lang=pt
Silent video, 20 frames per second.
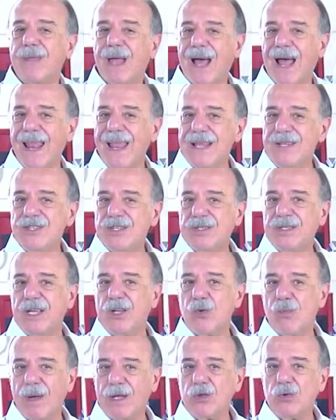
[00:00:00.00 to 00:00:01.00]
além de
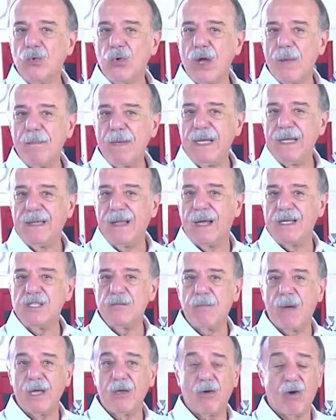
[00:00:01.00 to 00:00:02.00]
ter uma
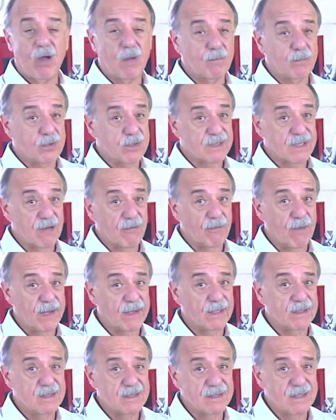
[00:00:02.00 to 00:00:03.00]
durabilidade maior por ser
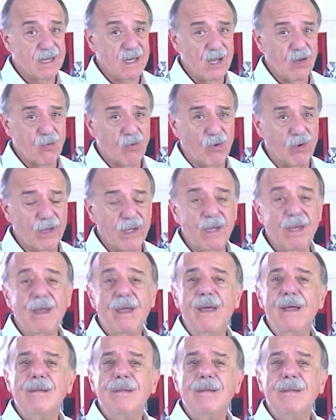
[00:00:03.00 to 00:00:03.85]
feita de silicone,